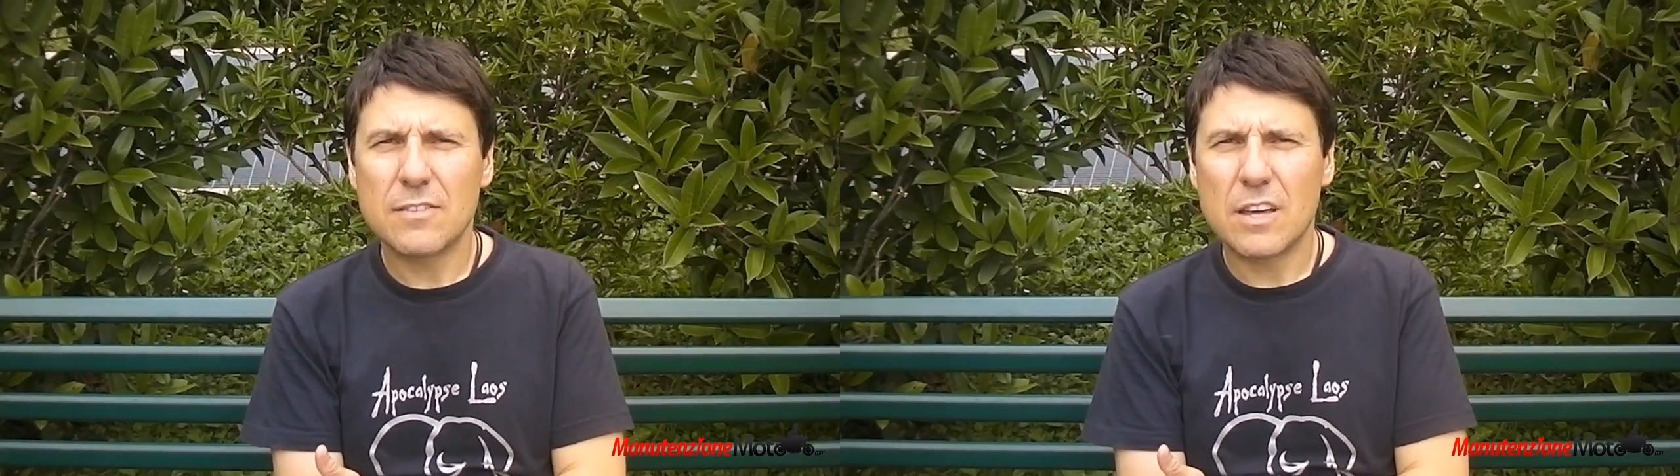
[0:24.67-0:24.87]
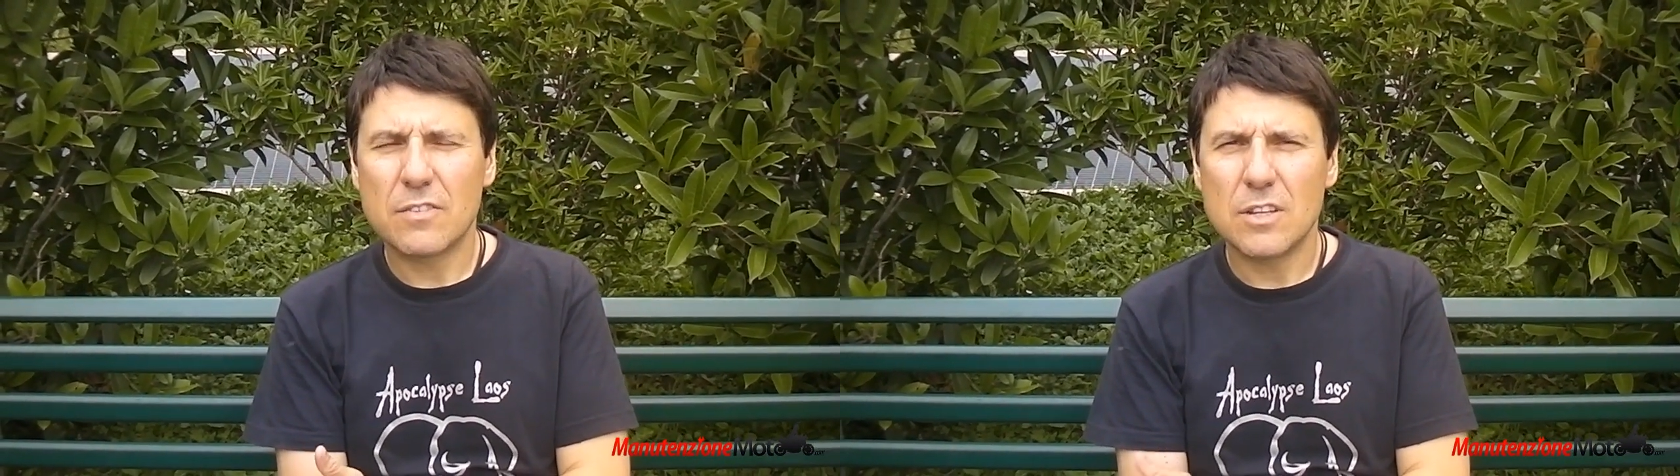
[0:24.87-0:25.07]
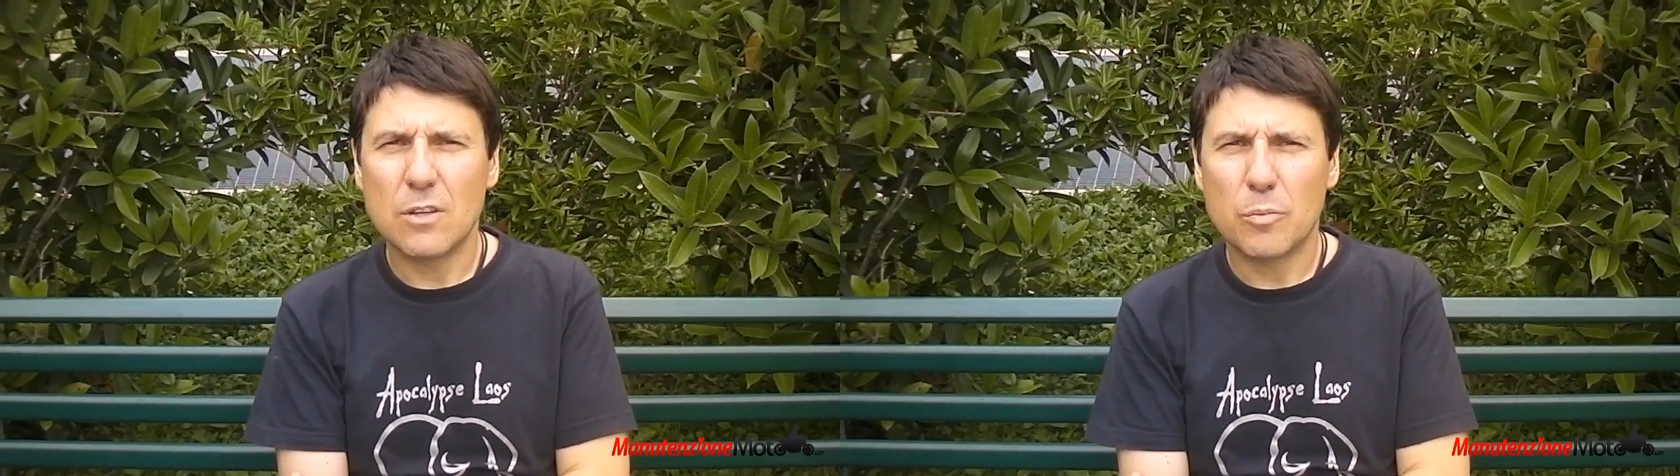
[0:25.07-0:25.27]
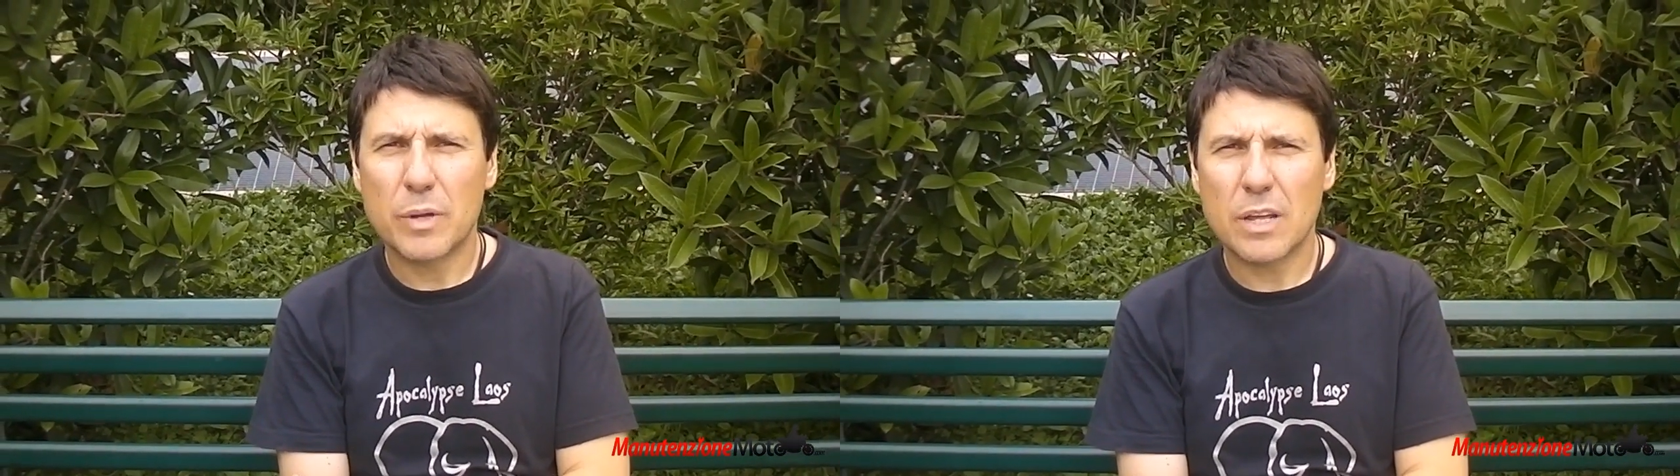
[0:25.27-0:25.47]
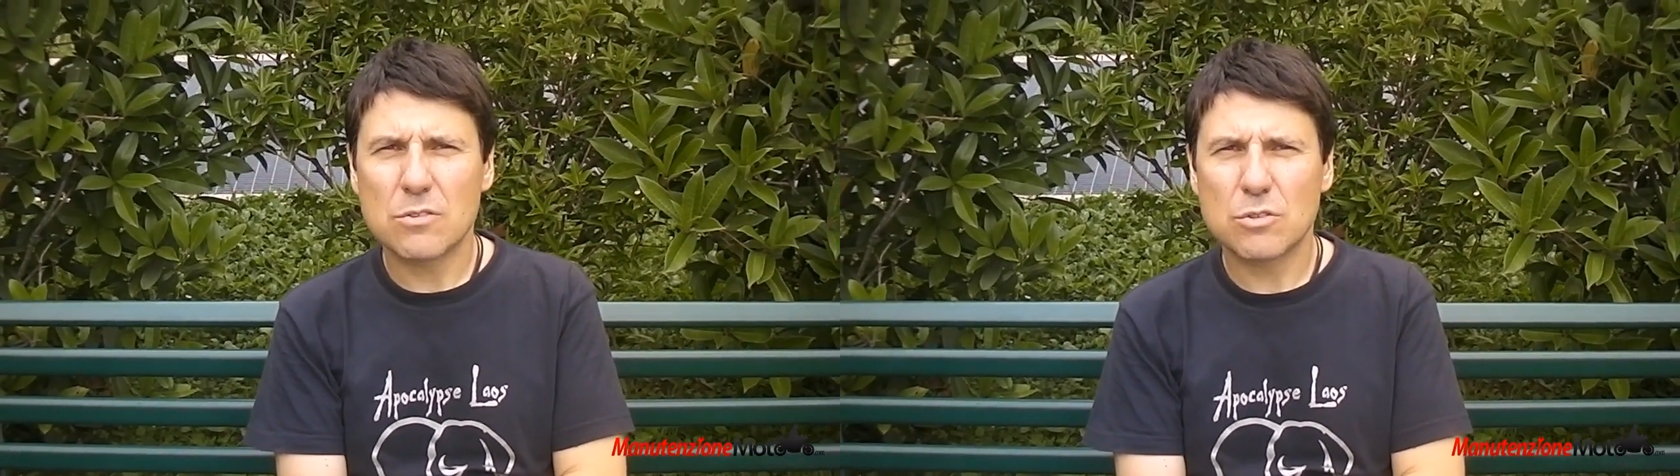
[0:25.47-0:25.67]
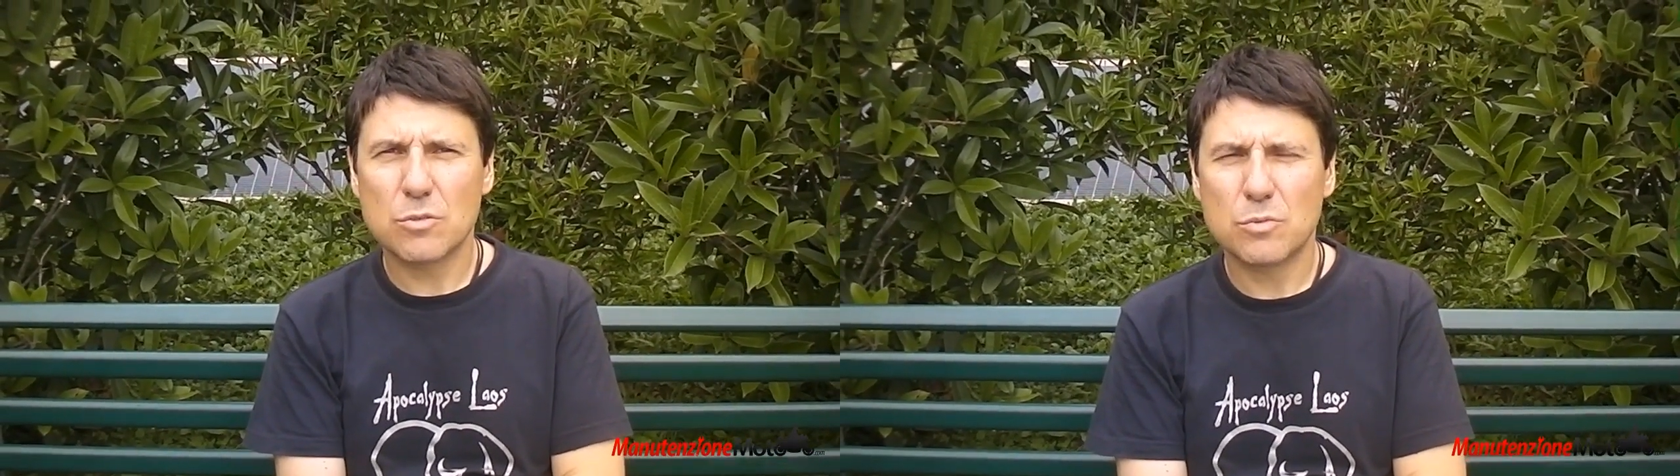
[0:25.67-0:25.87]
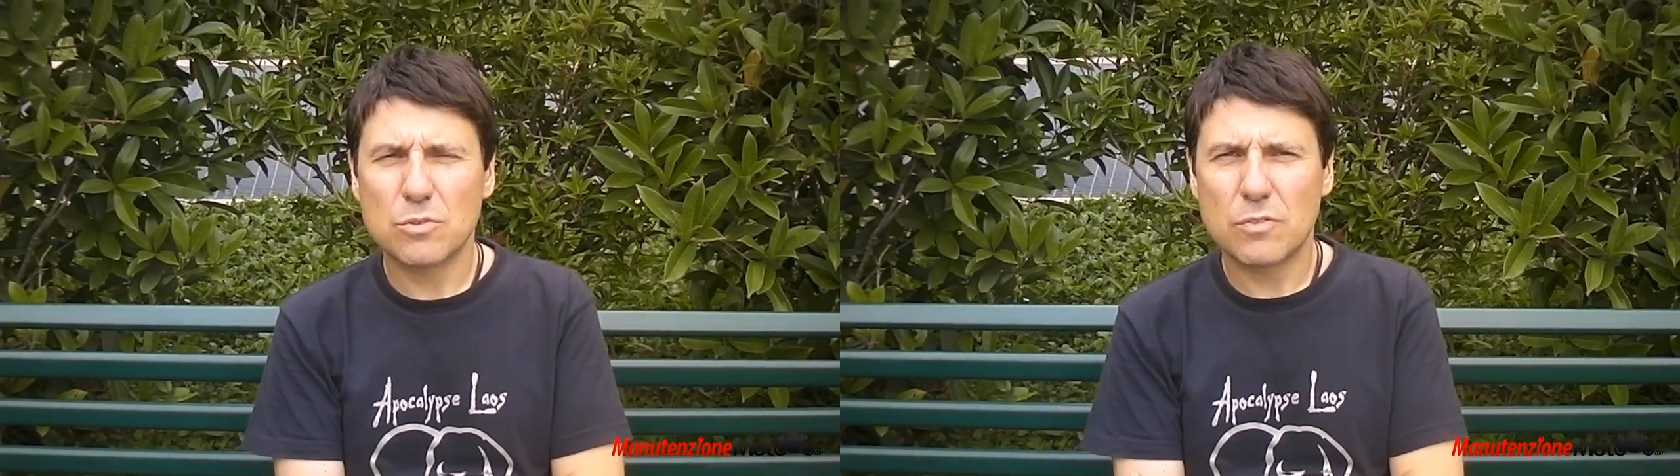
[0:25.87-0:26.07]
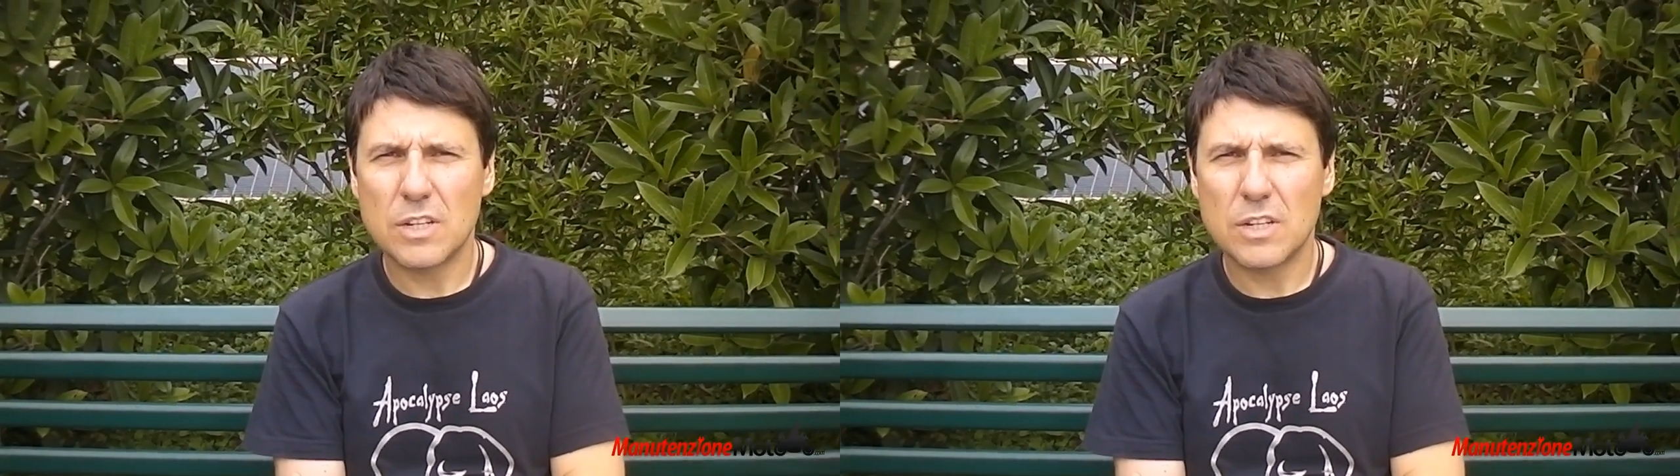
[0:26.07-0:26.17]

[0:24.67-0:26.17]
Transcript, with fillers: via video perché a un certo punto